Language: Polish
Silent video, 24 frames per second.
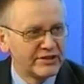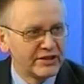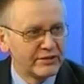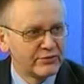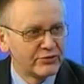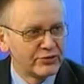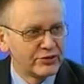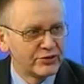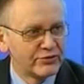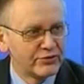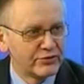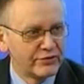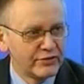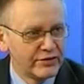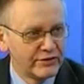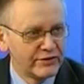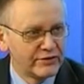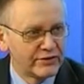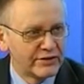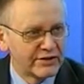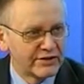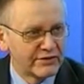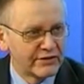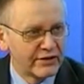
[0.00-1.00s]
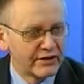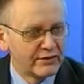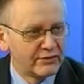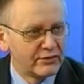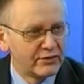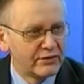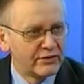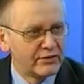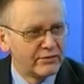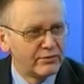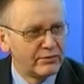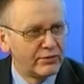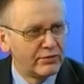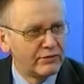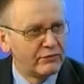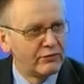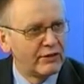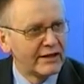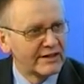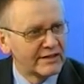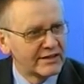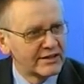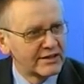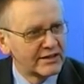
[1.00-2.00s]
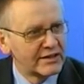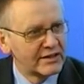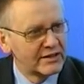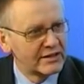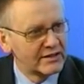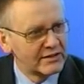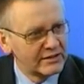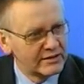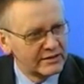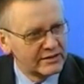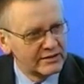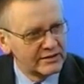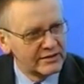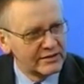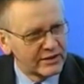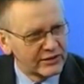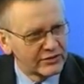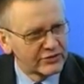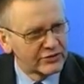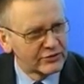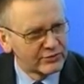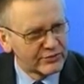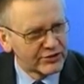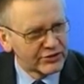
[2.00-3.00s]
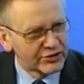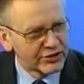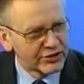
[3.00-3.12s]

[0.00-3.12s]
samorządu województwa, bo, bo władze ja, ja rozumiem